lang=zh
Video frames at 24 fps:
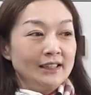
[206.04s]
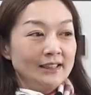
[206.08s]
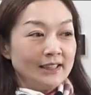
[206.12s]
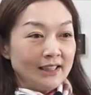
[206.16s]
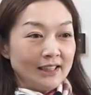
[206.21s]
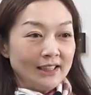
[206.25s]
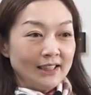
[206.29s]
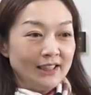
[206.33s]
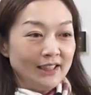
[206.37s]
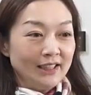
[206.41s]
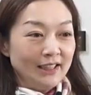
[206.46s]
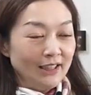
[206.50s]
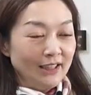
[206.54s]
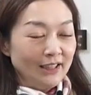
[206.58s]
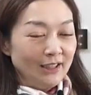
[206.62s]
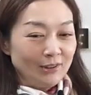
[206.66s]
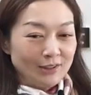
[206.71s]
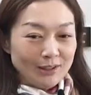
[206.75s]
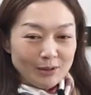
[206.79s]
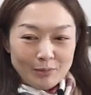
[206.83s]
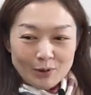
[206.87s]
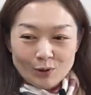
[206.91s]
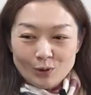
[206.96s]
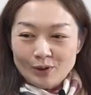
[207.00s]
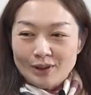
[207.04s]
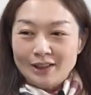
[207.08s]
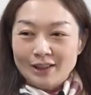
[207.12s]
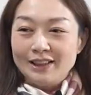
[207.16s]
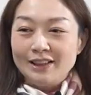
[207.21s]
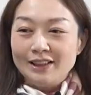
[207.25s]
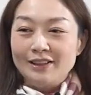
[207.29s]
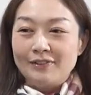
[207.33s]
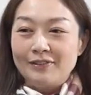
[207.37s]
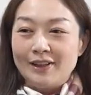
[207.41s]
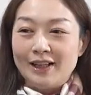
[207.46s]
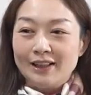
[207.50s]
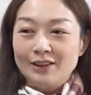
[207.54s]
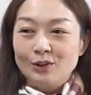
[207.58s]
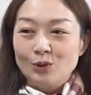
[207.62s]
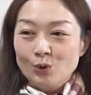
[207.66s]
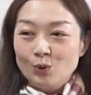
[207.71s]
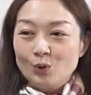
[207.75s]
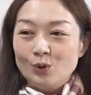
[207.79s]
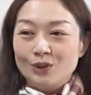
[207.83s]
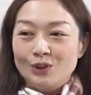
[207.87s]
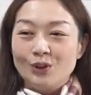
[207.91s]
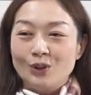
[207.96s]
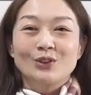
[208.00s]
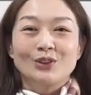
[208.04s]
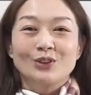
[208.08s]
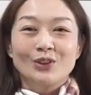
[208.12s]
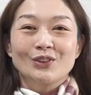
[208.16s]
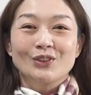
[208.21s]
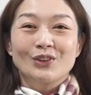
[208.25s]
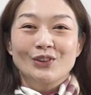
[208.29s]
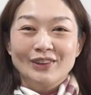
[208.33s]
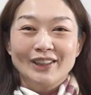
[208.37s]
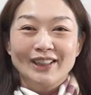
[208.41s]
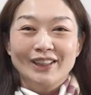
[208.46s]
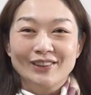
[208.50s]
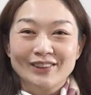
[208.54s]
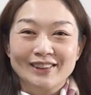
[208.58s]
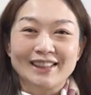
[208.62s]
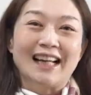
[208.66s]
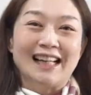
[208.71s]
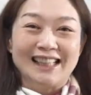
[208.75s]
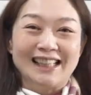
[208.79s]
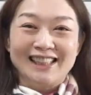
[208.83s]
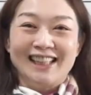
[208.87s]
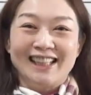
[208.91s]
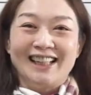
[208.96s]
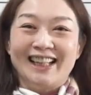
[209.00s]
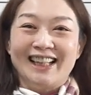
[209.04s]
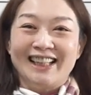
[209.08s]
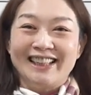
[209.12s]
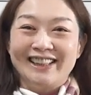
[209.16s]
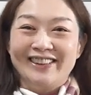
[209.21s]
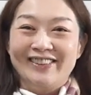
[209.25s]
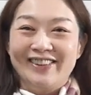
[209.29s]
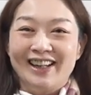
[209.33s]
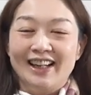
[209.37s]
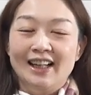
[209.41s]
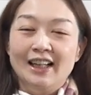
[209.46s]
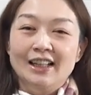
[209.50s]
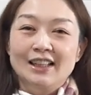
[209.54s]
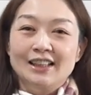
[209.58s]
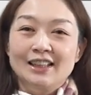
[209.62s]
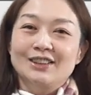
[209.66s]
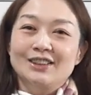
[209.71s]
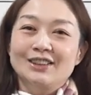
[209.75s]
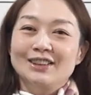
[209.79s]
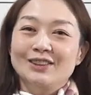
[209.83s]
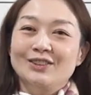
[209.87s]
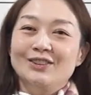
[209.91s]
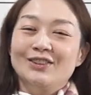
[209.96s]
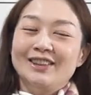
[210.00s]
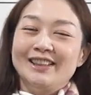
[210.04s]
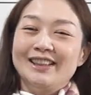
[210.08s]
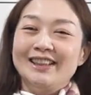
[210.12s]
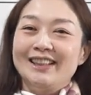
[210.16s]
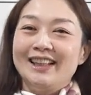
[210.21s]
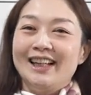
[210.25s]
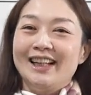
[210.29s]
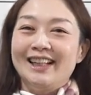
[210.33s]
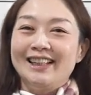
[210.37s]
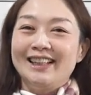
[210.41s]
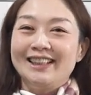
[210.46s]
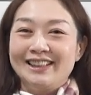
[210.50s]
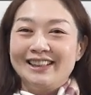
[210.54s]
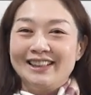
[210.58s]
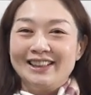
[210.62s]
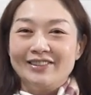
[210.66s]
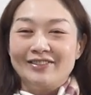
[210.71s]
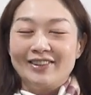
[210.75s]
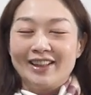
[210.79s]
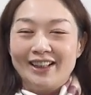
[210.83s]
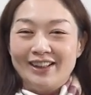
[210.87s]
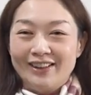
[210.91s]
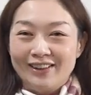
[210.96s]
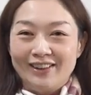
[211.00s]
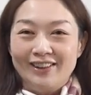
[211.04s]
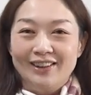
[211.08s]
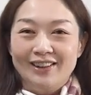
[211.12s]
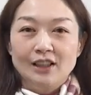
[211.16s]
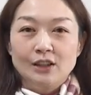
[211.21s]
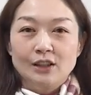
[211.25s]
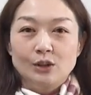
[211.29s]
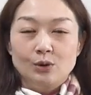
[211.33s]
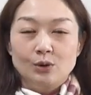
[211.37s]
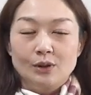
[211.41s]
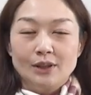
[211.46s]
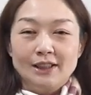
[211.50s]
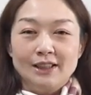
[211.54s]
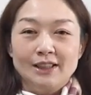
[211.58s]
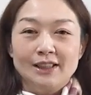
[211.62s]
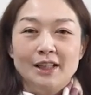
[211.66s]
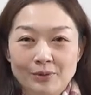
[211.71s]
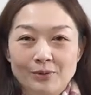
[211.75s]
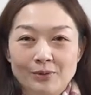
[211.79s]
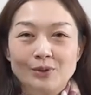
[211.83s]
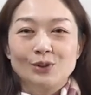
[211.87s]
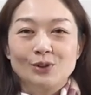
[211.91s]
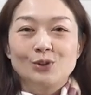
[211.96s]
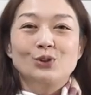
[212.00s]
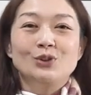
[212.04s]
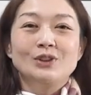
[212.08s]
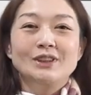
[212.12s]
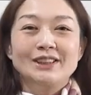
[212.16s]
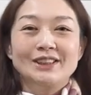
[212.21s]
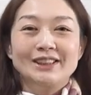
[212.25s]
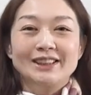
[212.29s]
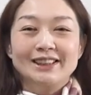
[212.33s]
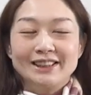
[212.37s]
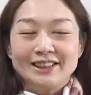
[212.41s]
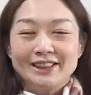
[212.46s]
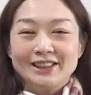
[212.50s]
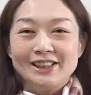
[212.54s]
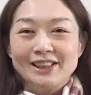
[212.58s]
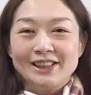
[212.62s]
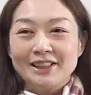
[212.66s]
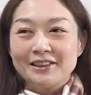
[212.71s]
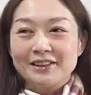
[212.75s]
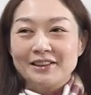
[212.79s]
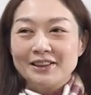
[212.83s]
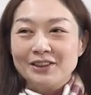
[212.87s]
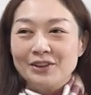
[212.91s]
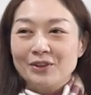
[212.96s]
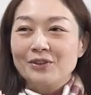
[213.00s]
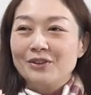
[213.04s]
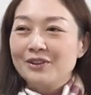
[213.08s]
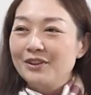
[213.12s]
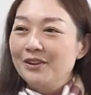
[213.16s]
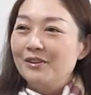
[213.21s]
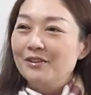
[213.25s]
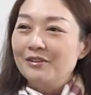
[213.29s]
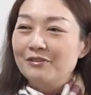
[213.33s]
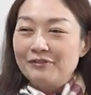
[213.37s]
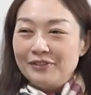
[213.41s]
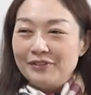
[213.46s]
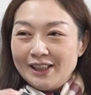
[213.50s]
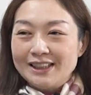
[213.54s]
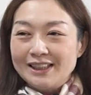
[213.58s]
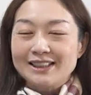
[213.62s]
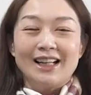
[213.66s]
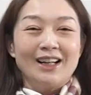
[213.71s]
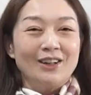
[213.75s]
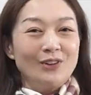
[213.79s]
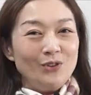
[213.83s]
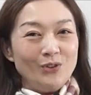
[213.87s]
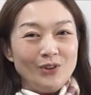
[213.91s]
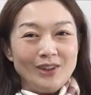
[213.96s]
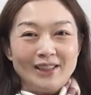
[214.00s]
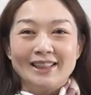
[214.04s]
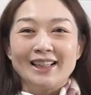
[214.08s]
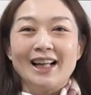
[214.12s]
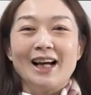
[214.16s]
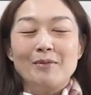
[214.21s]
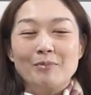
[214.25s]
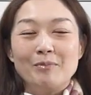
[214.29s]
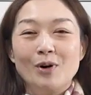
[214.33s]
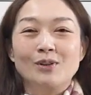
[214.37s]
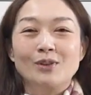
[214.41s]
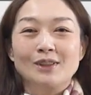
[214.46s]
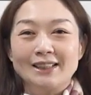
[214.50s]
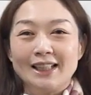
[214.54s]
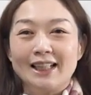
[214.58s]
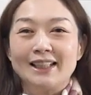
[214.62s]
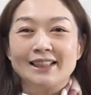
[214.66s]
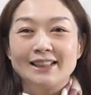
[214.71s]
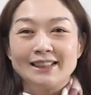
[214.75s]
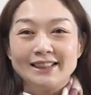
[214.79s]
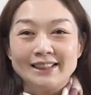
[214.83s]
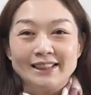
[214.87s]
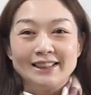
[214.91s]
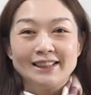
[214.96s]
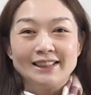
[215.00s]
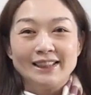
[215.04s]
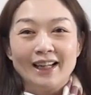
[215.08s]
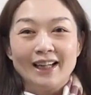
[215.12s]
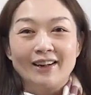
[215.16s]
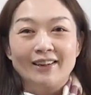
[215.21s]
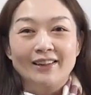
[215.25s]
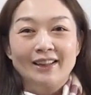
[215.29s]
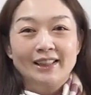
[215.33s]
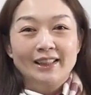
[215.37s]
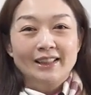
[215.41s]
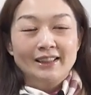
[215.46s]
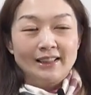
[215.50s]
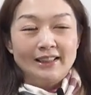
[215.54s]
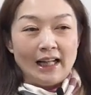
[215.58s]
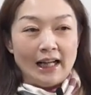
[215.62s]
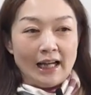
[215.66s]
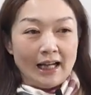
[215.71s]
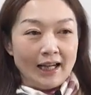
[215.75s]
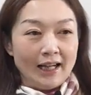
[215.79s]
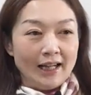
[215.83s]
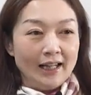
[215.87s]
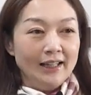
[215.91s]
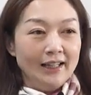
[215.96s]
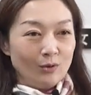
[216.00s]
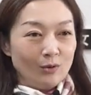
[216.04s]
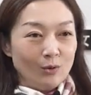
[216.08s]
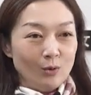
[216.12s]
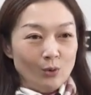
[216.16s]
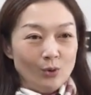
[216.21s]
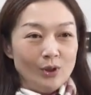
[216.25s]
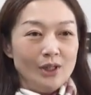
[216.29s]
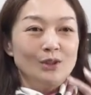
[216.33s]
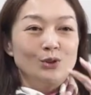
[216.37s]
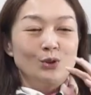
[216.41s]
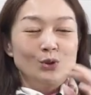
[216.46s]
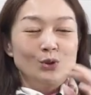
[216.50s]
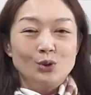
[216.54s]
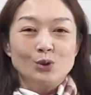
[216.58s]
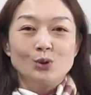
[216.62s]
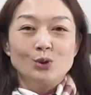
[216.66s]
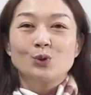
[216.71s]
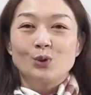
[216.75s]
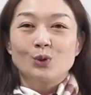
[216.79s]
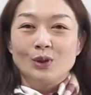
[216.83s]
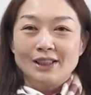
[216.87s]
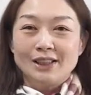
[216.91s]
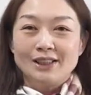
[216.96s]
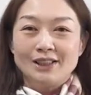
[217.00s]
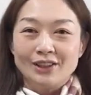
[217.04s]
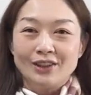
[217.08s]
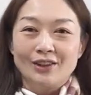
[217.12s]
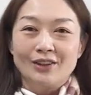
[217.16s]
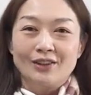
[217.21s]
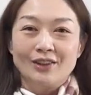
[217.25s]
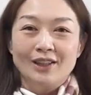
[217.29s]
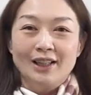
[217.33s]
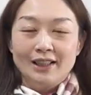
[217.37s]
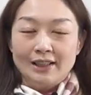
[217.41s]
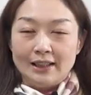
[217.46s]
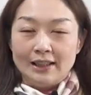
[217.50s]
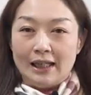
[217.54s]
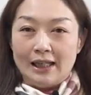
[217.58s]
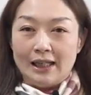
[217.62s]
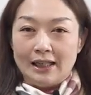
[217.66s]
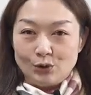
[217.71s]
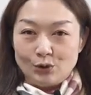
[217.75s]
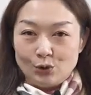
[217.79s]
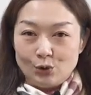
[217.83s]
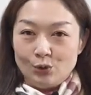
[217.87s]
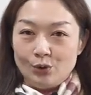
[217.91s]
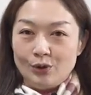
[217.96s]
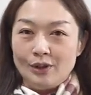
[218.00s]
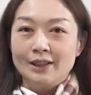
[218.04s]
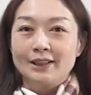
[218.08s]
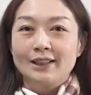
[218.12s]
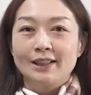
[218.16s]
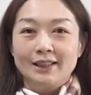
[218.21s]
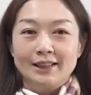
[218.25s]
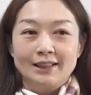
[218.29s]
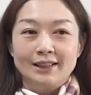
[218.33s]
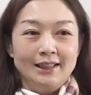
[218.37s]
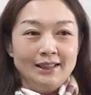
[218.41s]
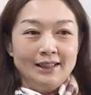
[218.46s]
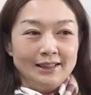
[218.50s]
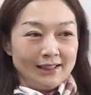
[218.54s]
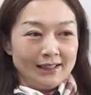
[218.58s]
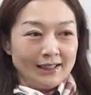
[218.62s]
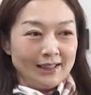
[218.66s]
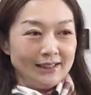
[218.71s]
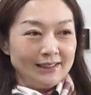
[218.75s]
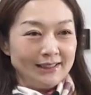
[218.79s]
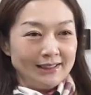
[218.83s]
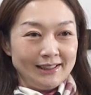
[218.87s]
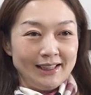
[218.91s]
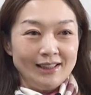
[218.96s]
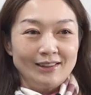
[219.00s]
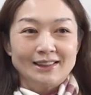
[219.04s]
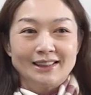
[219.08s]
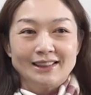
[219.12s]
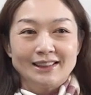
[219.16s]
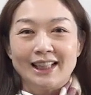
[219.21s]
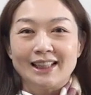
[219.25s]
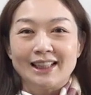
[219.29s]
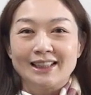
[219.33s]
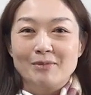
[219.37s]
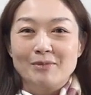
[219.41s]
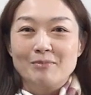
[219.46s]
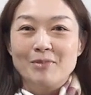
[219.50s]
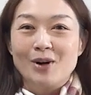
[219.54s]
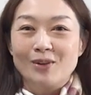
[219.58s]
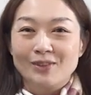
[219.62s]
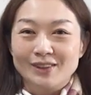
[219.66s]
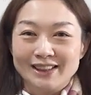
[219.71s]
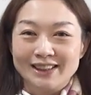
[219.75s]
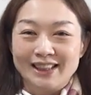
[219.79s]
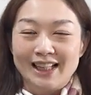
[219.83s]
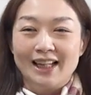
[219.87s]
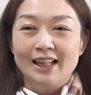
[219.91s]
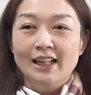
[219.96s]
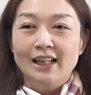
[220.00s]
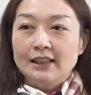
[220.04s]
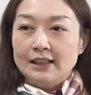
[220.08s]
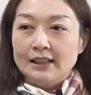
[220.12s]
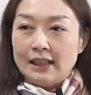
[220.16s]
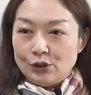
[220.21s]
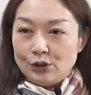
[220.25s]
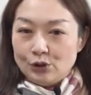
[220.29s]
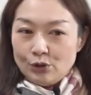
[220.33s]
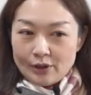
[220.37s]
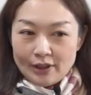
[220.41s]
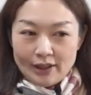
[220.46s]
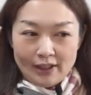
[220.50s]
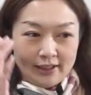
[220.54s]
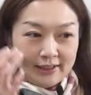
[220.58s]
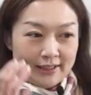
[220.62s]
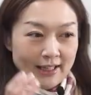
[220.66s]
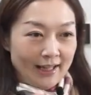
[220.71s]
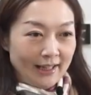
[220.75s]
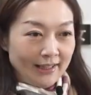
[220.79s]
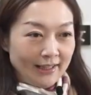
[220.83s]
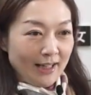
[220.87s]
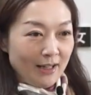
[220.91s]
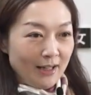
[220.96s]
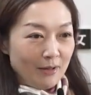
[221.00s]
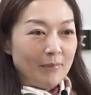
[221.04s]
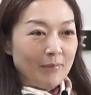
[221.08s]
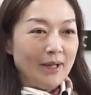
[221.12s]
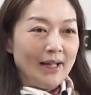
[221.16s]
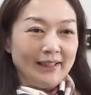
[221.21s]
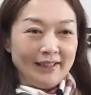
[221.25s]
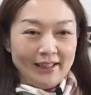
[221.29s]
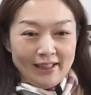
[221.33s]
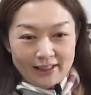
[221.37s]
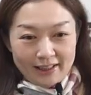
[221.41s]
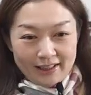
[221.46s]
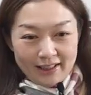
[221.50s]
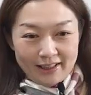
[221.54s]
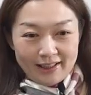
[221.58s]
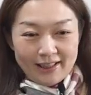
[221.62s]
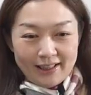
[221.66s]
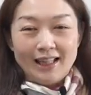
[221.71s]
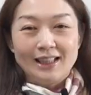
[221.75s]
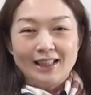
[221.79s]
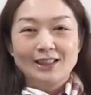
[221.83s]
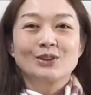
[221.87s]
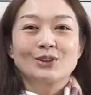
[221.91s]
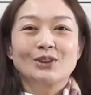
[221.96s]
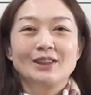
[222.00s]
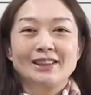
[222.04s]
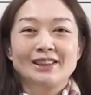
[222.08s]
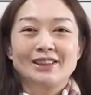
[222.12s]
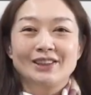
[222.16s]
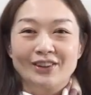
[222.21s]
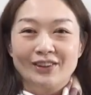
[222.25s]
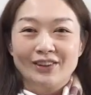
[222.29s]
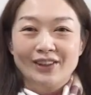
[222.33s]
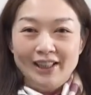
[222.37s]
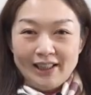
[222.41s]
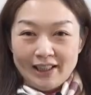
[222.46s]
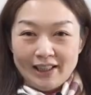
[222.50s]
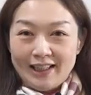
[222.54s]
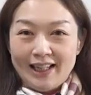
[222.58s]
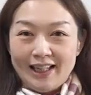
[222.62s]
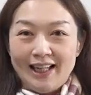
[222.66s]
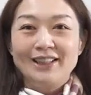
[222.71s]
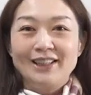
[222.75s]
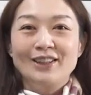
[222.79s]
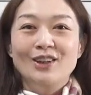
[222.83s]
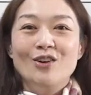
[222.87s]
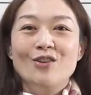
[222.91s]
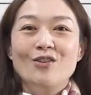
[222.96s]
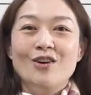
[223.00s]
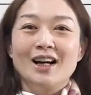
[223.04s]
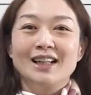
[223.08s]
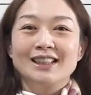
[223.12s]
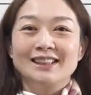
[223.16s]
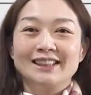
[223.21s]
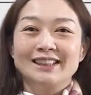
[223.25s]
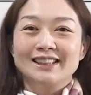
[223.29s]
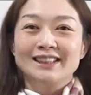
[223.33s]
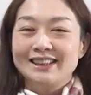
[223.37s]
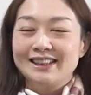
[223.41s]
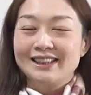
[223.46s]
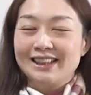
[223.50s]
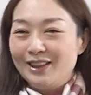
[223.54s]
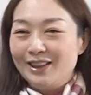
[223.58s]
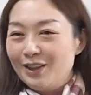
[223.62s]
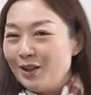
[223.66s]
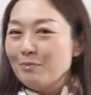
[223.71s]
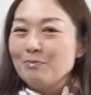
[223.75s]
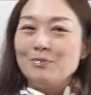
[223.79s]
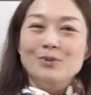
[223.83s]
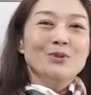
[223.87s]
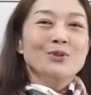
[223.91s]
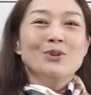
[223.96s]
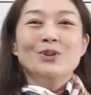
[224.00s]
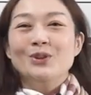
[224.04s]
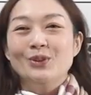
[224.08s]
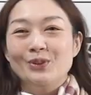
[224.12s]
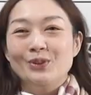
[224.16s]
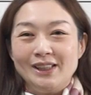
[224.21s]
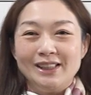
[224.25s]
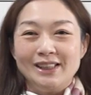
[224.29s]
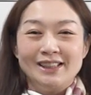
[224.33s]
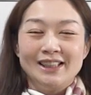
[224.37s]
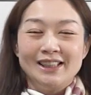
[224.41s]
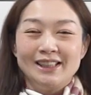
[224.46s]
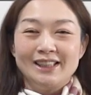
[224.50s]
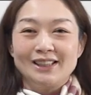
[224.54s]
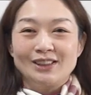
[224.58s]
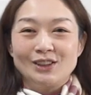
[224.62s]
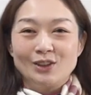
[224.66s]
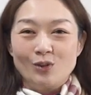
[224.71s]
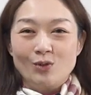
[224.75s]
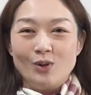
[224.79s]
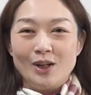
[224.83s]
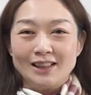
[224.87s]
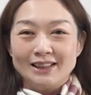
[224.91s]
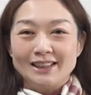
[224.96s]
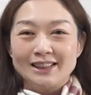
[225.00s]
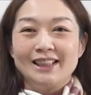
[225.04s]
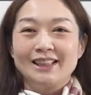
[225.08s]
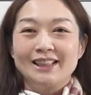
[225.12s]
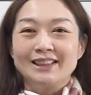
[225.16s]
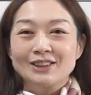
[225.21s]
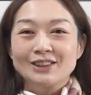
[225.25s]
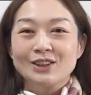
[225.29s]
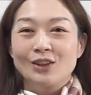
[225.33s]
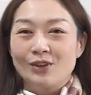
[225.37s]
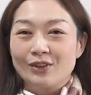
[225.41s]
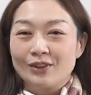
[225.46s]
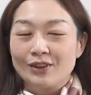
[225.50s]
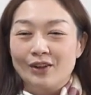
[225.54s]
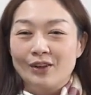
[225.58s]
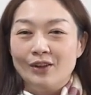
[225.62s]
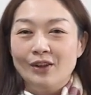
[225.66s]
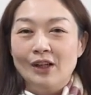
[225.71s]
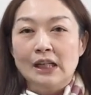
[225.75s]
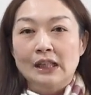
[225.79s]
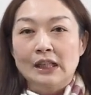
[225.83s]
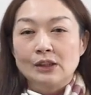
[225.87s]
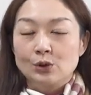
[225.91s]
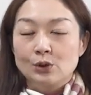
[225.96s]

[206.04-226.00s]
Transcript: 这个有这么多的地方，如果通通都能够打下来的话，那就是我厉害的地方哦。所以破军星是一个拥有非常远大梦想的星耀，他会去追求，他觉得这个只要是他的梦想，他就给他浪漫，给他追求，给他勇往直前哦，不顾一切的就往前冲喽。